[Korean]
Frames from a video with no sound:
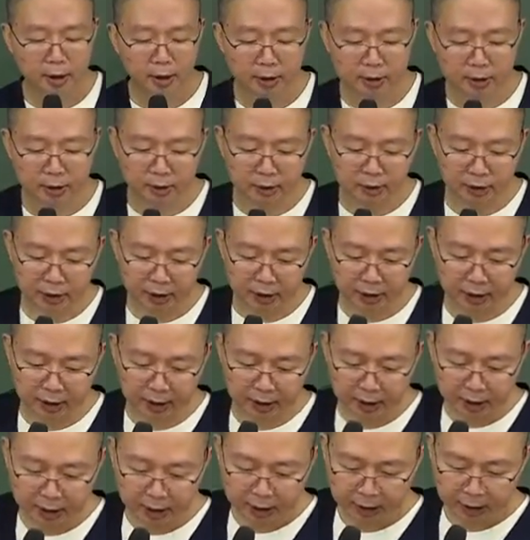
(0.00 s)
그래서
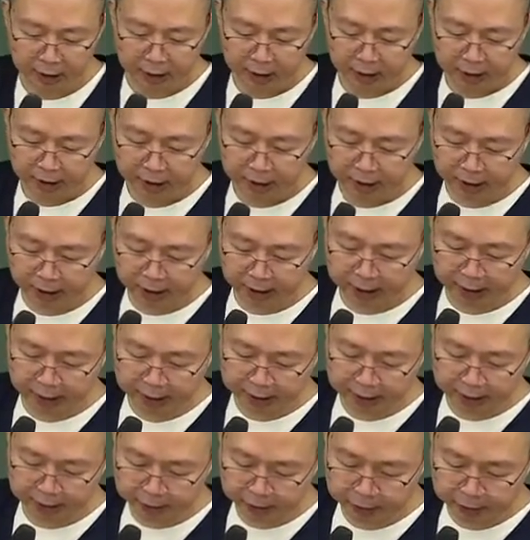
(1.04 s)
이
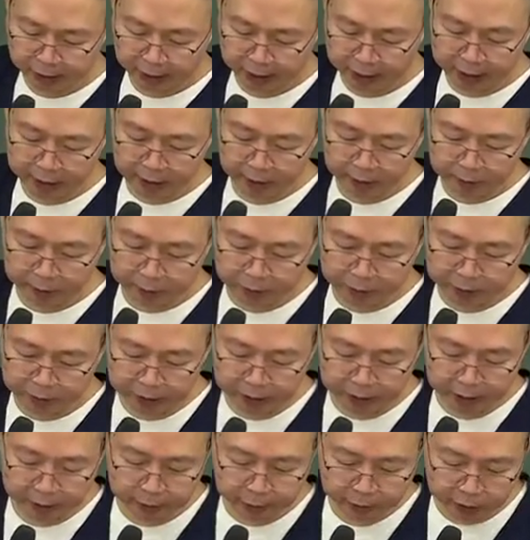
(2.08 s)
이행강제금이란
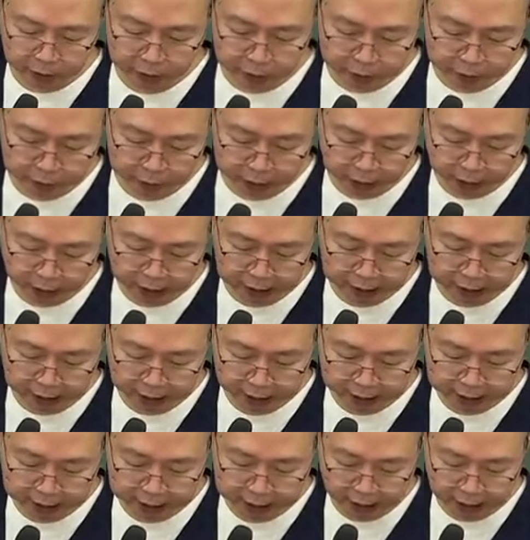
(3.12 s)
행정법상 의무를 의무자가
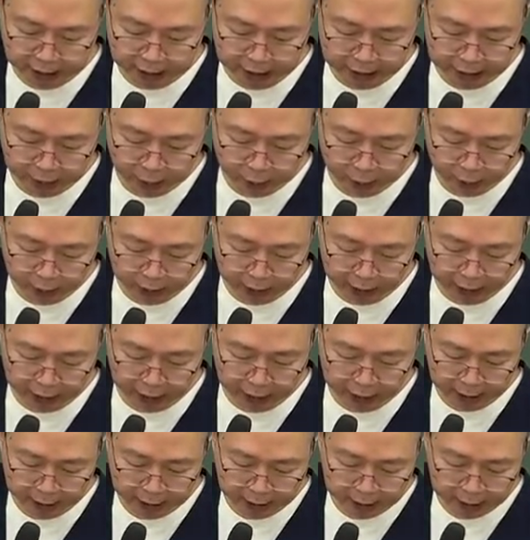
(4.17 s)
이행하지 않은
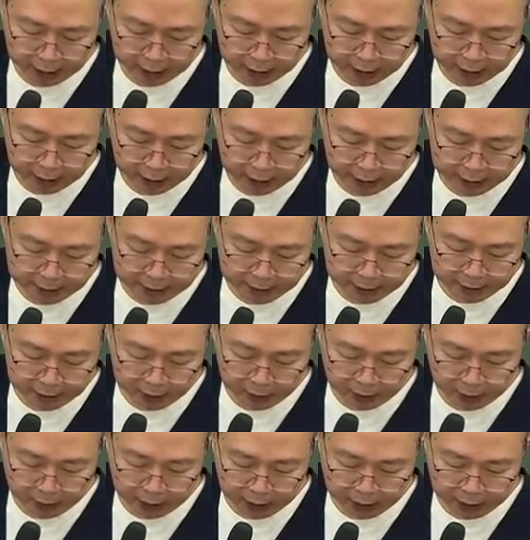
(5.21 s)
경우에
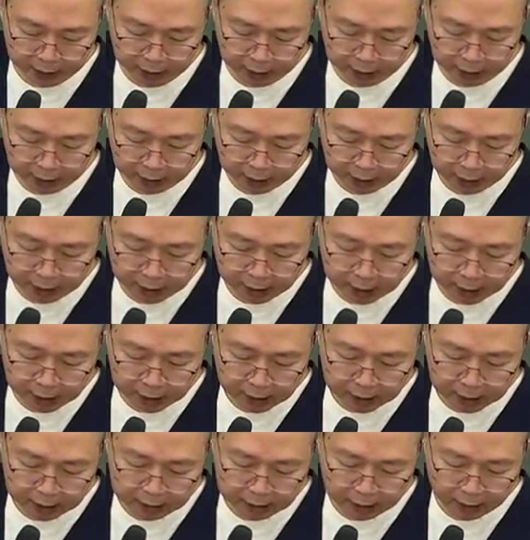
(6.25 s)
행정청이
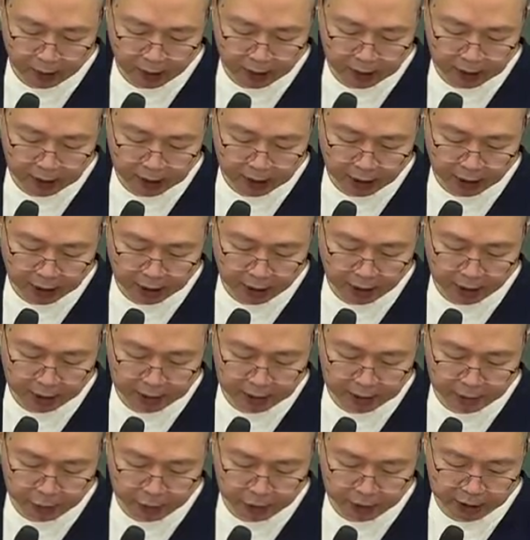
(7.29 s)
일정한 기간 내에
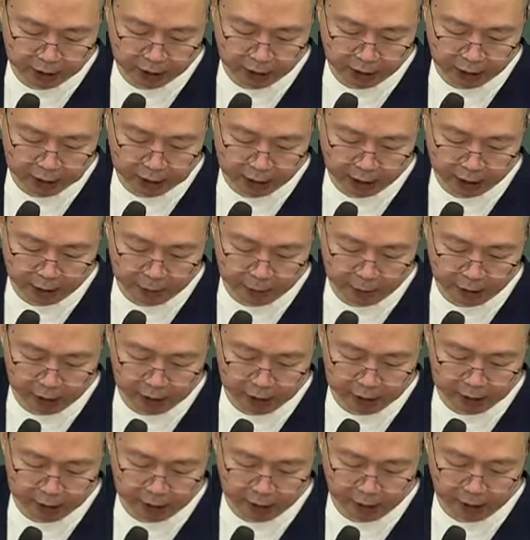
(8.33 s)
의무를 이행하지 않으면
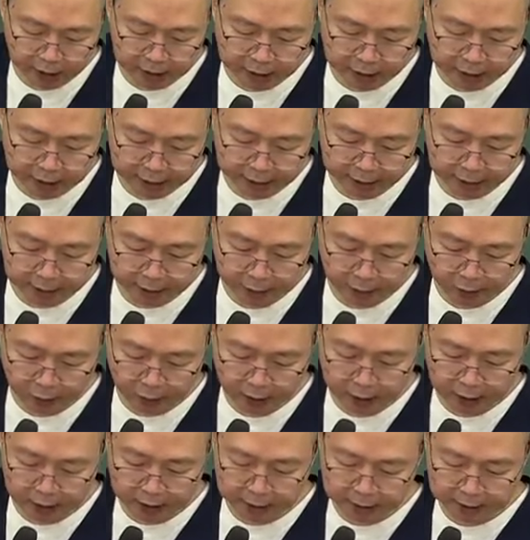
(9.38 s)
일정한 제재금을
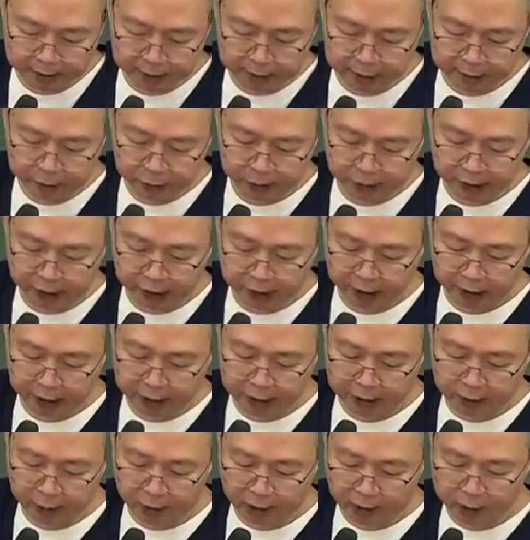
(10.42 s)
과할 뜻을 의무자에게
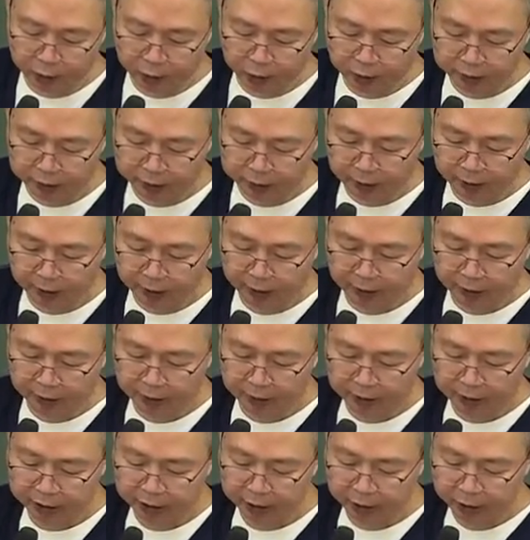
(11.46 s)
예고함으로써
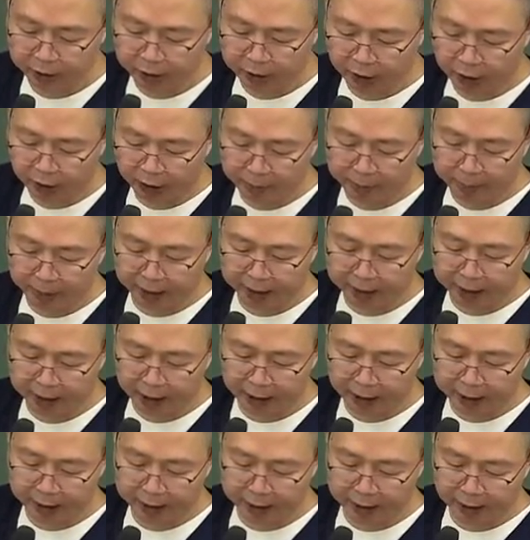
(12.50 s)
심리적 압박을
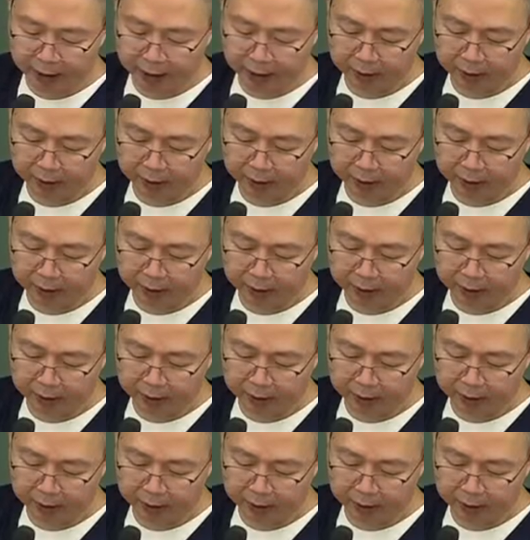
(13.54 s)
가하여